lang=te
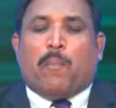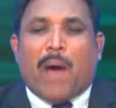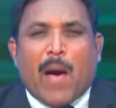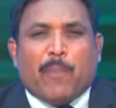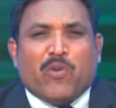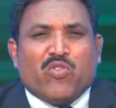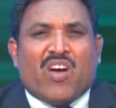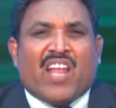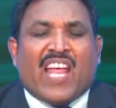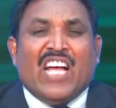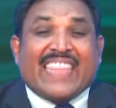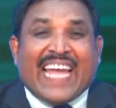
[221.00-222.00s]
పాపం
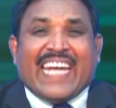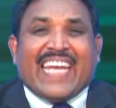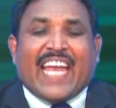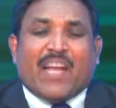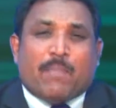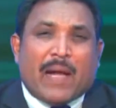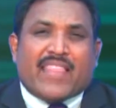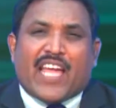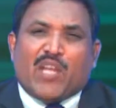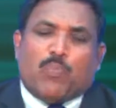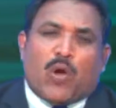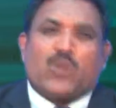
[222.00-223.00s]
ద్వారా తండ్రి అనే
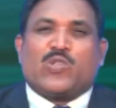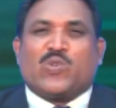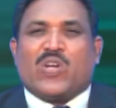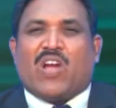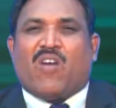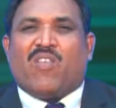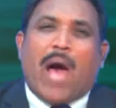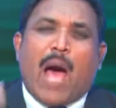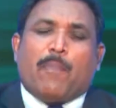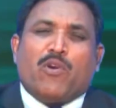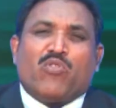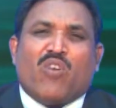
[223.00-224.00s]
బంధాన్ని పోగొట్టుకున్నాం
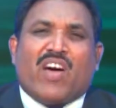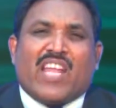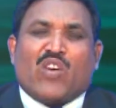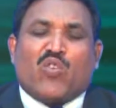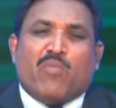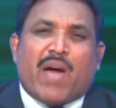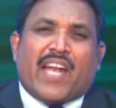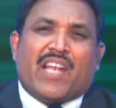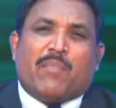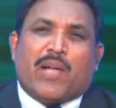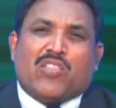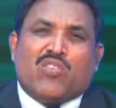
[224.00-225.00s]
పాపం ద్వారా కుమారుడు
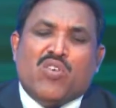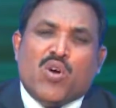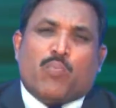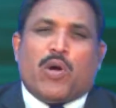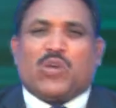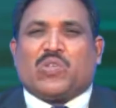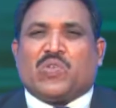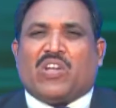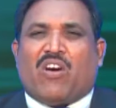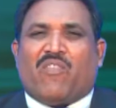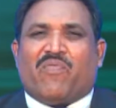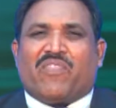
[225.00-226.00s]
అనే బంధం
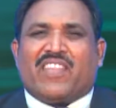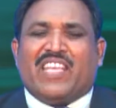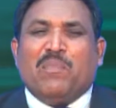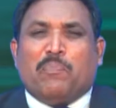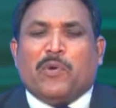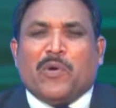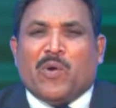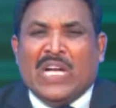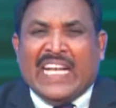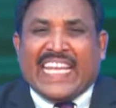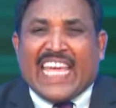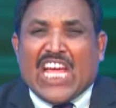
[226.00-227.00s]
పోగొట్టుకున్నాం ఇప్పుడు
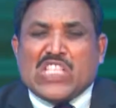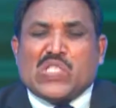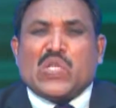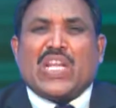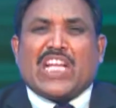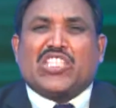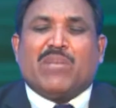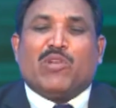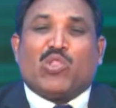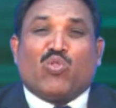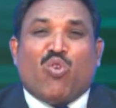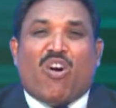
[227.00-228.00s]
ఏసు
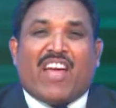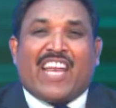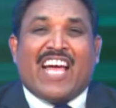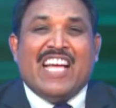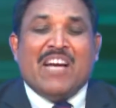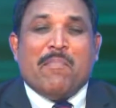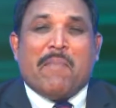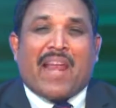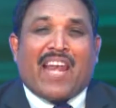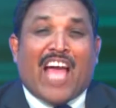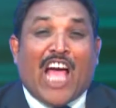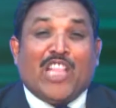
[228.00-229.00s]
రక్తము ద్వారా
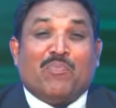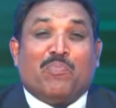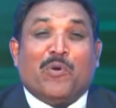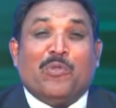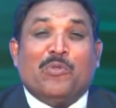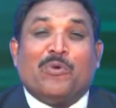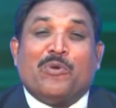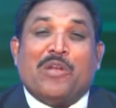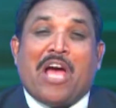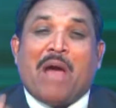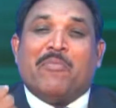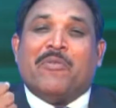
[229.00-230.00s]
మరలా అది
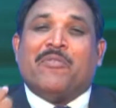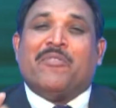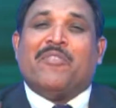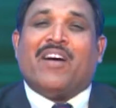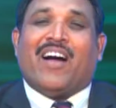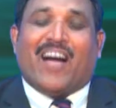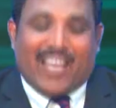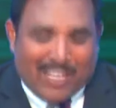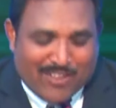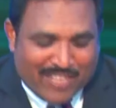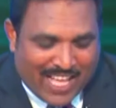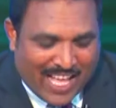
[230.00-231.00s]
పొందుకున్నాము
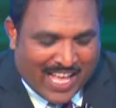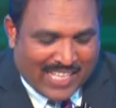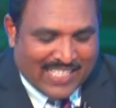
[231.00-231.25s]
హాలలుయా